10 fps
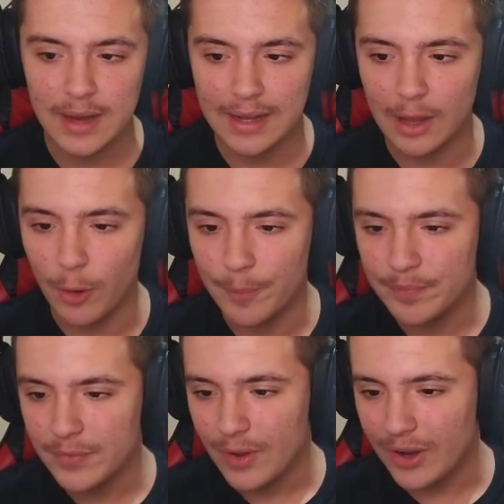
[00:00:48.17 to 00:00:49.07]
Olha lá, ó.
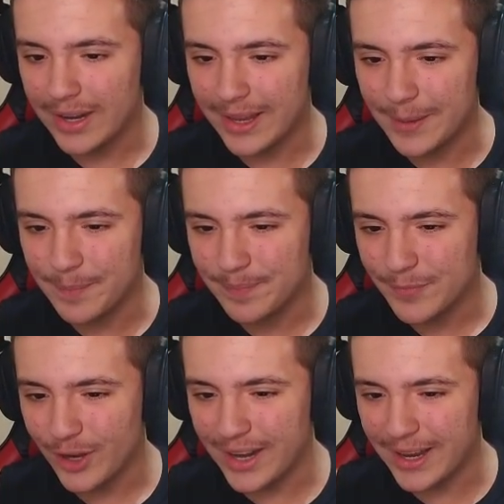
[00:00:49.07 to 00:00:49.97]
Olha aqui,
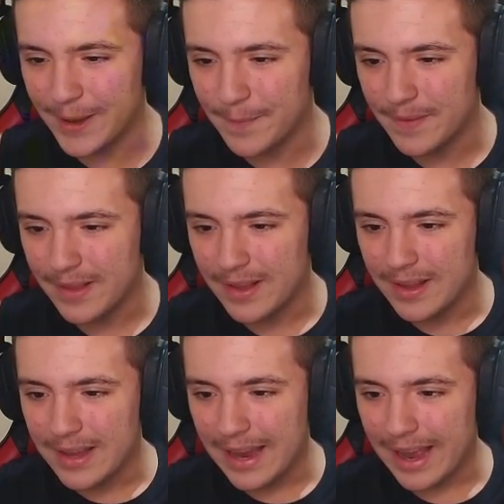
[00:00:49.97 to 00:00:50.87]
olha aqui.
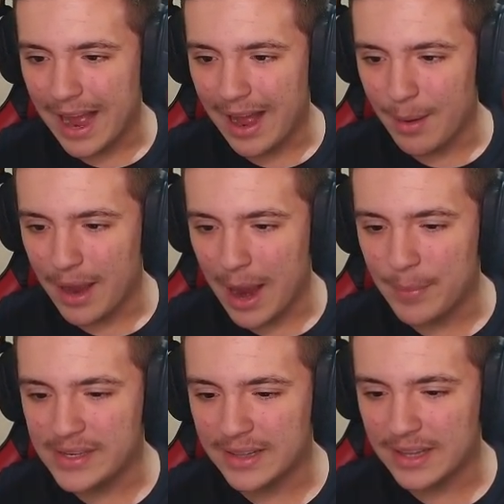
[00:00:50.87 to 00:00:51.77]
A, a
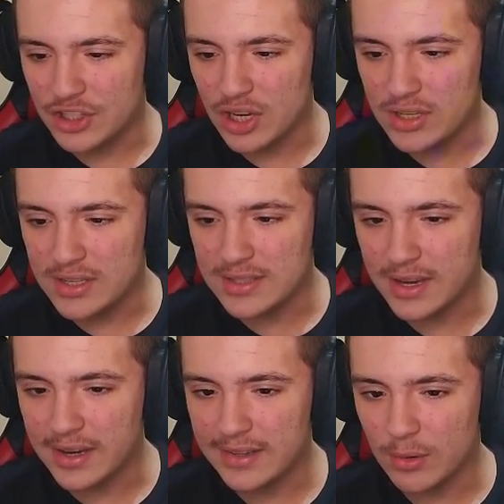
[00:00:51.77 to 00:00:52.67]
menina tá cheia de
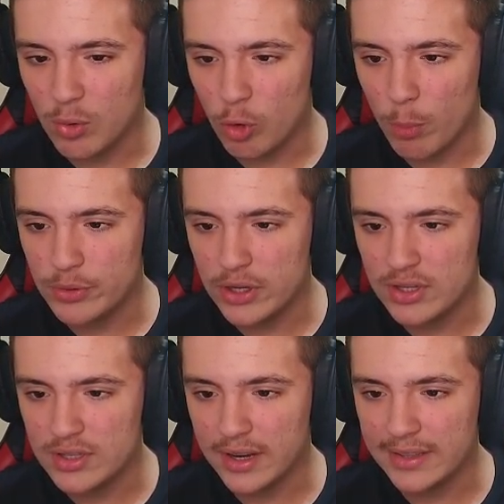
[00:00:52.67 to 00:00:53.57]
sangue, tá com o corpo cheio de
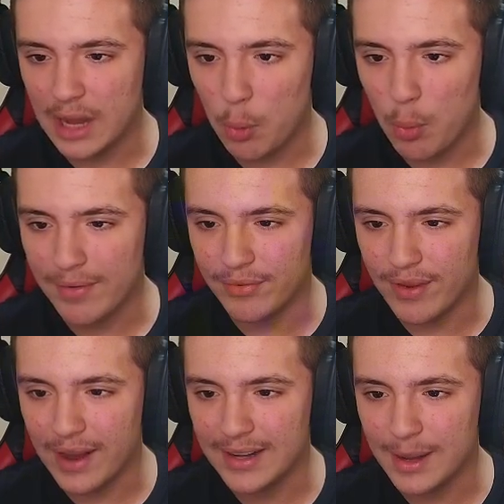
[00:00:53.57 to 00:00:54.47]
sangue, tá com a
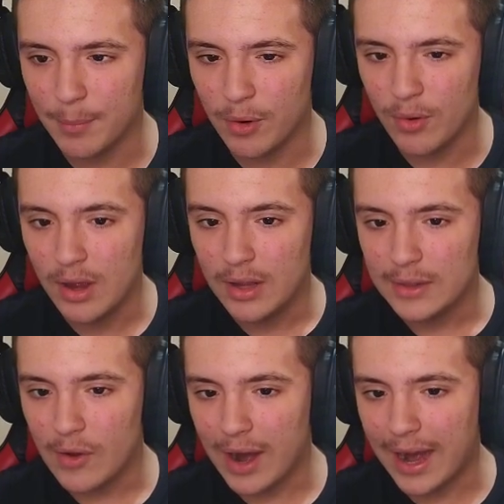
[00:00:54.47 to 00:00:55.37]
faca na mão,
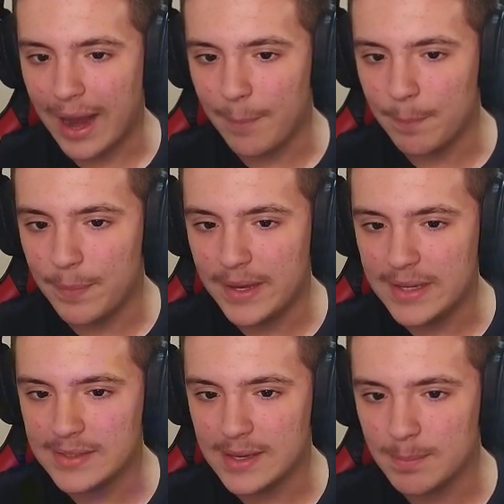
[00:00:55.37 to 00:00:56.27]
tem uma
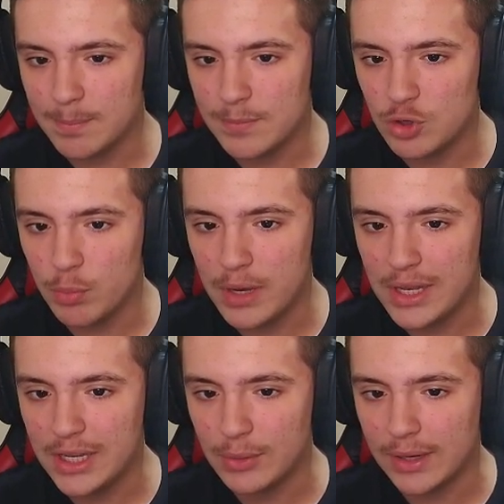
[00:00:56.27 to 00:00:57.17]
cabeça de um
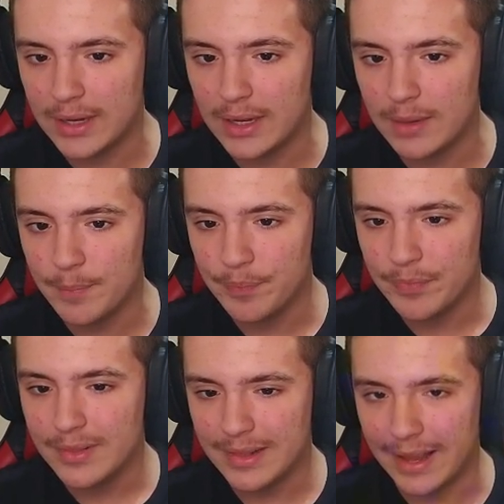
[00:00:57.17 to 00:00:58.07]
menino aqui,
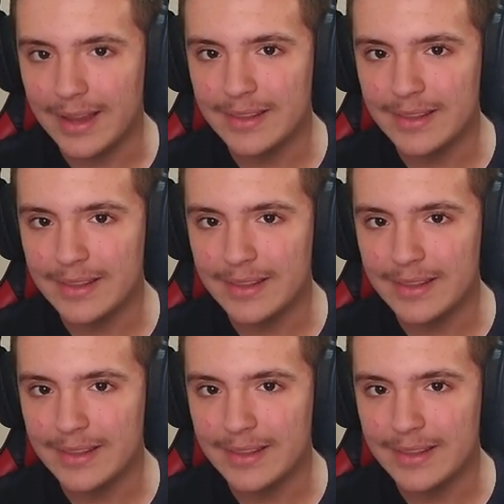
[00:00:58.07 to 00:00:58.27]
né?